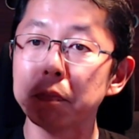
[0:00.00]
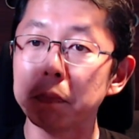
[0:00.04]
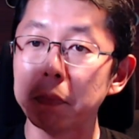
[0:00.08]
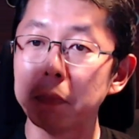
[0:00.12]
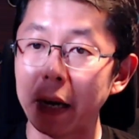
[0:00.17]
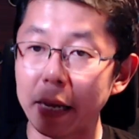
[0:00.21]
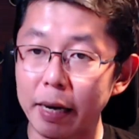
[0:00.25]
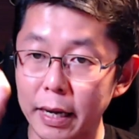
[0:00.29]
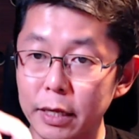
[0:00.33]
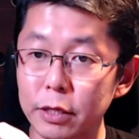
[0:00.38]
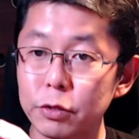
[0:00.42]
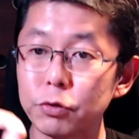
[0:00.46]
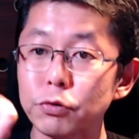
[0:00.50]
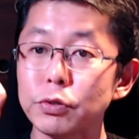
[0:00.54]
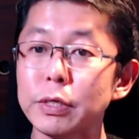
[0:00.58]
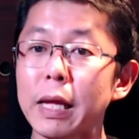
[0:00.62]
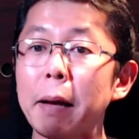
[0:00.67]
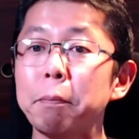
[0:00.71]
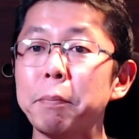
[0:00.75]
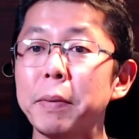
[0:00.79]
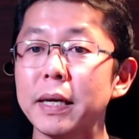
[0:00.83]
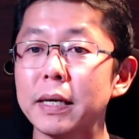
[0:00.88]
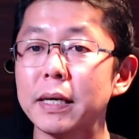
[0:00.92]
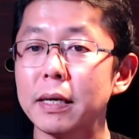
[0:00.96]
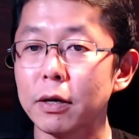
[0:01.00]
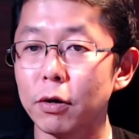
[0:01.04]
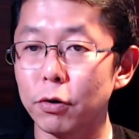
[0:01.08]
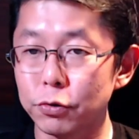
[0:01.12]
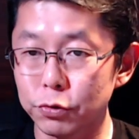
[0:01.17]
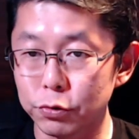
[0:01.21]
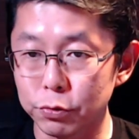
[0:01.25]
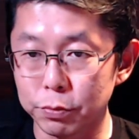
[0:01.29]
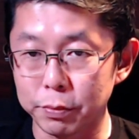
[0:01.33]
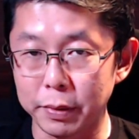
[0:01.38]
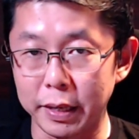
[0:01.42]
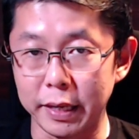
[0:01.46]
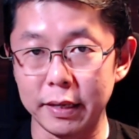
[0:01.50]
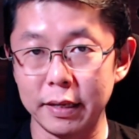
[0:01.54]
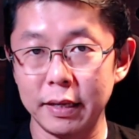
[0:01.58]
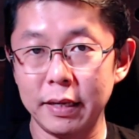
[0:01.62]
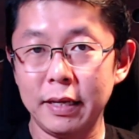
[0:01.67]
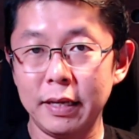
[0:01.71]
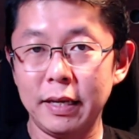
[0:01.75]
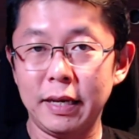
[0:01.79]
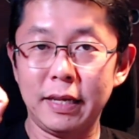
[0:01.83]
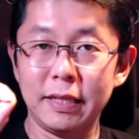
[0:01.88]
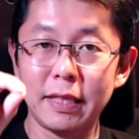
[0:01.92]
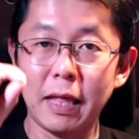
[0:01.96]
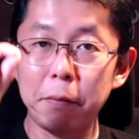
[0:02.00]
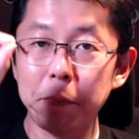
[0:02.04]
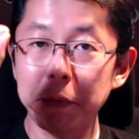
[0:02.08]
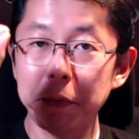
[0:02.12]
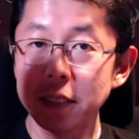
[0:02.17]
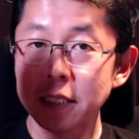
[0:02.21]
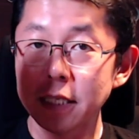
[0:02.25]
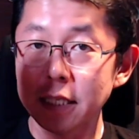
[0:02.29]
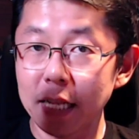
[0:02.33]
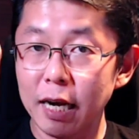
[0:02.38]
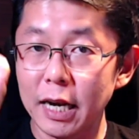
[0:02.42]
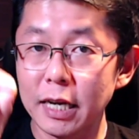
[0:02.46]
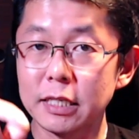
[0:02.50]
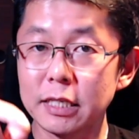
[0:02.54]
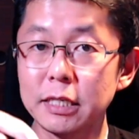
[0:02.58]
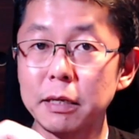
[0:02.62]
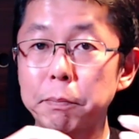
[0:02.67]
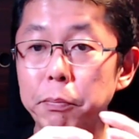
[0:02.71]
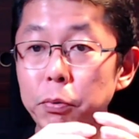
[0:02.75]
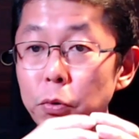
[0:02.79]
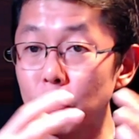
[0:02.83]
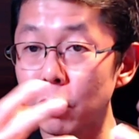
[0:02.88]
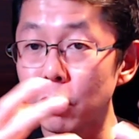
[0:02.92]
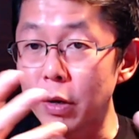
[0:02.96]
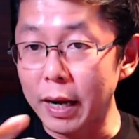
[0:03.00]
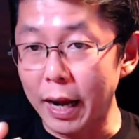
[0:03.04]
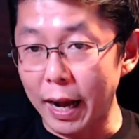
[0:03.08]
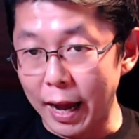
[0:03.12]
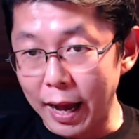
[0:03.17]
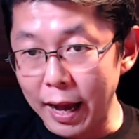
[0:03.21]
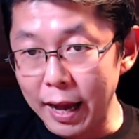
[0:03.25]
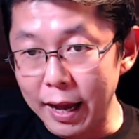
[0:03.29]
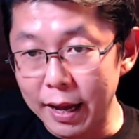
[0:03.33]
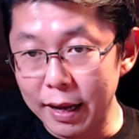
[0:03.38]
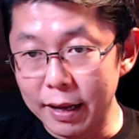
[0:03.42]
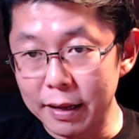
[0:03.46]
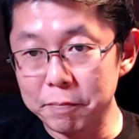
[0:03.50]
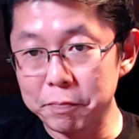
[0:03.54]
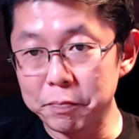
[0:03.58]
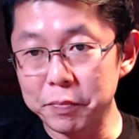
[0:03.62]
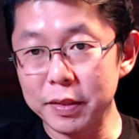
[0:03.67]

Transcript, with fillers: barang itu sampai ke konsumen tapi setelah dibuka